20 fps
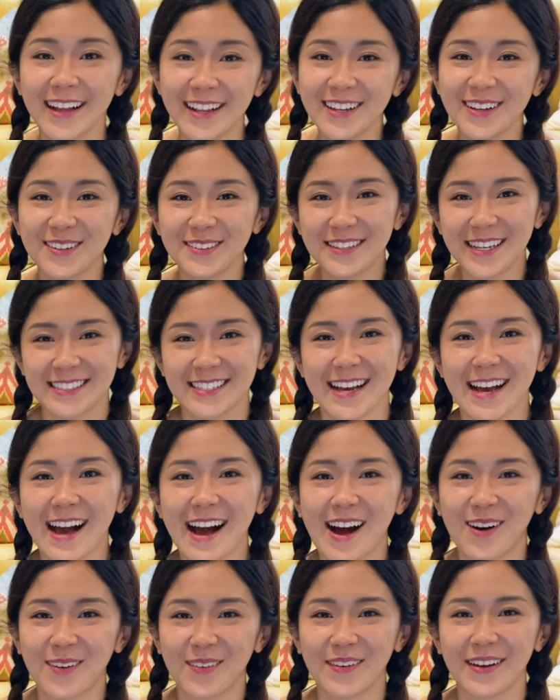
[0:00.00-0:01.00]
Hello，大家
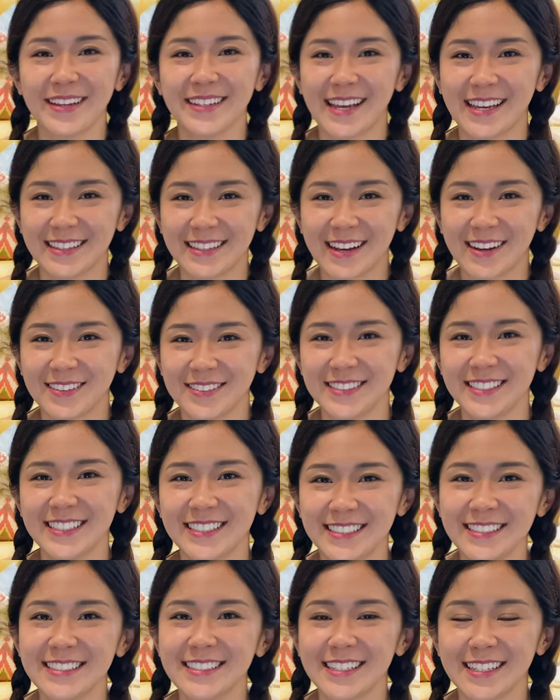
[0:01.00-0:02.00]
好，欢迎来到
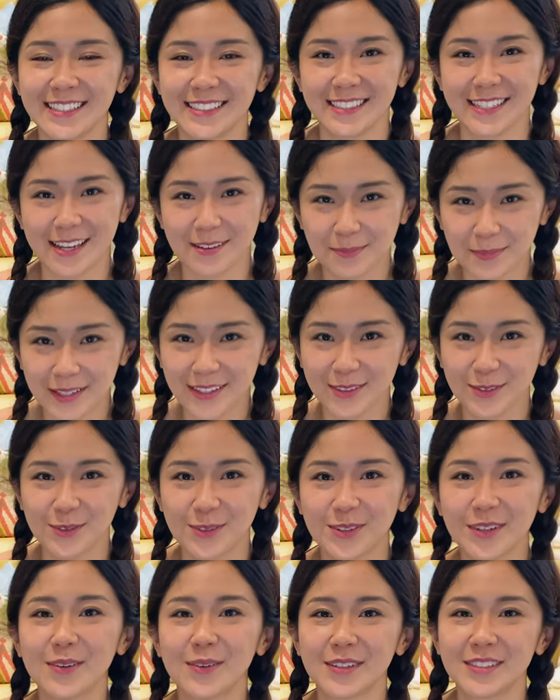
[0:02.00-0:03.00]
这期的只言片
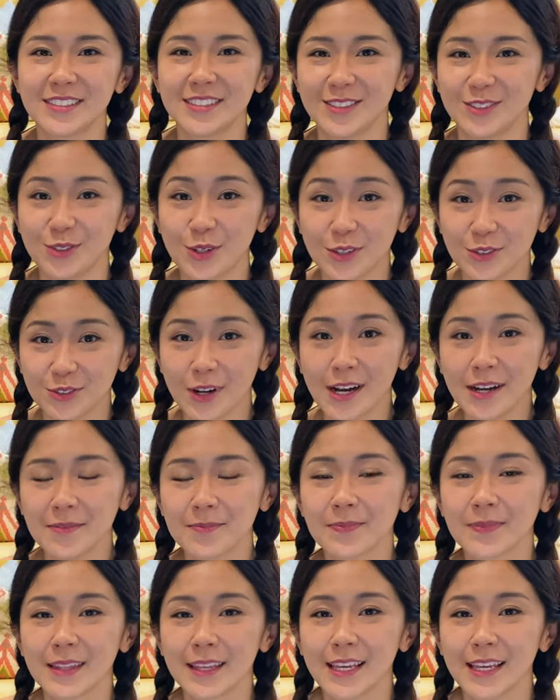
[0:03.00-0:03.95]
语，我是双双。